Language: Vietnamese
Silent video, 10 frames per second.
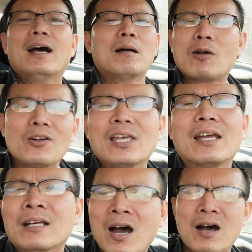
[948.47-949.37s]
không có
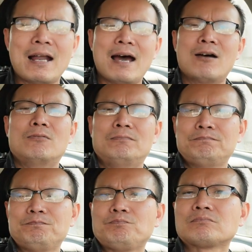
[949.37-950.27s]
chuyện đó đâu
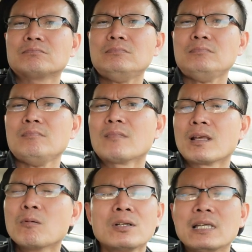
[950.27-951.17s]

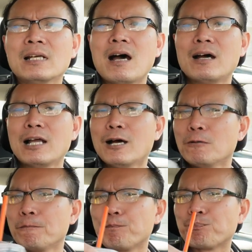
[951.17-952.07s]
không có chuyện đó đâu